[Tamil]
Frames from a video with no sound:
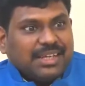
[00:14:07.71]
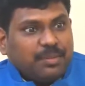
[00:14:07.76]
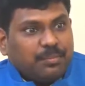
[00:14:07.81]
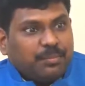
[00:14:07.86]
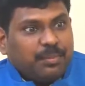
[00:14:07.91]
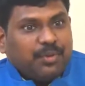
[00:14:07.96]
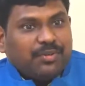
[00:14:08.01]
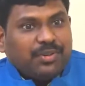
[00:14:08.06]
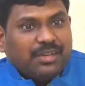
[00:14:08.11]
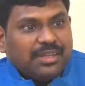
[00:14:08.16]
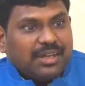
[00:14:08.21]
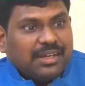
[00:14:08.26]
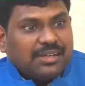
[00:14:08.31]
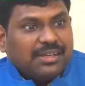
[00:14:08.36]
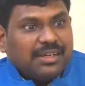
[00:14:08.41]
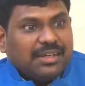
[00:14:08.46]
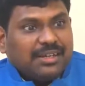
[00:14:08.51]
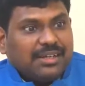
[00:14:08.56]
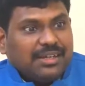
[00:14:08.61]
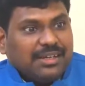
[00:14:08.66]
இப்போ வந்து
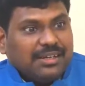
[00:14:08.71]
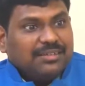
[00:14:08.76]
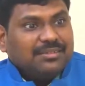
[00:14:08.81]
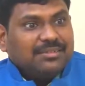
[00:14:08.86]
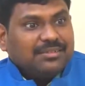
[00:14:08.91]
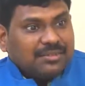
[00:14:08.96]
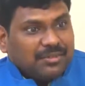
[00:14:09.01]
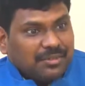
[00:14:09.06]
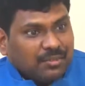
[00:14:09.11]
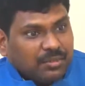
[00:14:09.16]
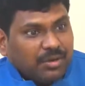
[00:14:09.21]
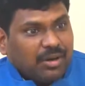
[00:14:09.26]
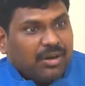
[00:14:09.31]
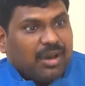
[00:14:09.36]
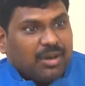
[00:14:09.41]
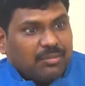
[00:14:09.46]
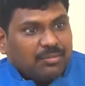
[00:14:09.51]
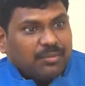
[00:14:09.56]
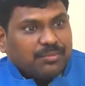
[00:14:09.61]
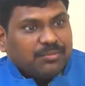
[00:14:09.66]
அது எனக்கு ஒரு
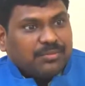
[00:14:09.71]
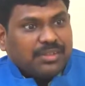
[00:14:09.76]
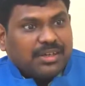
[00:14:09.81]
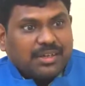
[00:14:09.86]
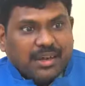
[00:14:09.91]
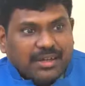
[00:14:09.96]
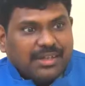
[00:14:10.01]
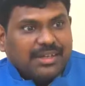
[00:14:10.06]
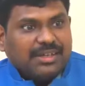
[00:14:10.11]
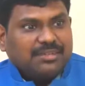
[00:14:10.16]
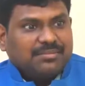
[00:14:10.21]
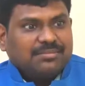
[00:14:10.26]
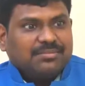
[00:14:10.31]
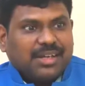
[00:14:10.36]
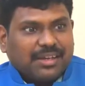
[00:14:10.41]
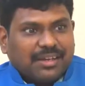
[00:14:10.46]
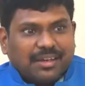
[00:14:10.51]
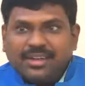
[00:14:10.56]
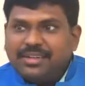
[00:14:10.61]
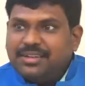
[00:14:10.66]
லாபம் கிரெடிட்
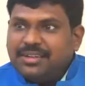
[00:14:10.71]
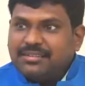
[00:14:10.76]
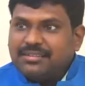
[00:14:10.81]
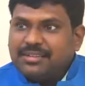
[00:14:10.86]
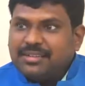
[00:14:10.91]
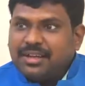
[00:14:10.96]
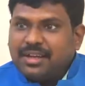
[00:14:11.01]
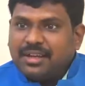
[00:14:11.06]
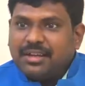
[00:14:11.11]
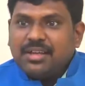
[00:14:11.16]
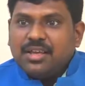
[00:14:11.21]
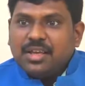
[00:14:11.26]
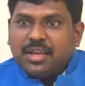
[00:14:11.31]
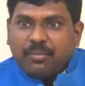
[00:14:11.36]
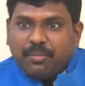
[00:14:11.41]
நான் கிரெடிட் எடுத்துக்கலாம்